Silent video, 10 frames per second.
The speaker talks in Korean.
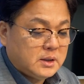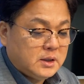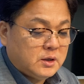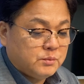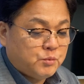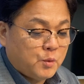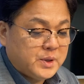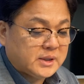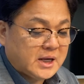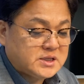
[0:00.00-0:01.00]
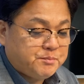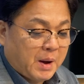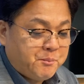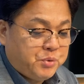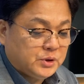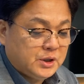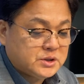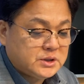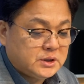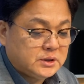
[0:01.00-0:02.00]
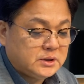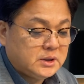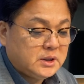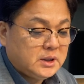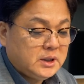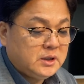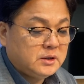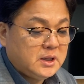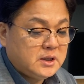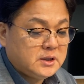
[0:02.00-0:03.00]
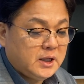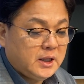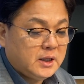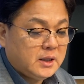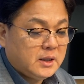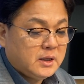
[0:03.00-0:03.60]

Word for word: 이런 법이 다시 반포되어지는 이런 일들이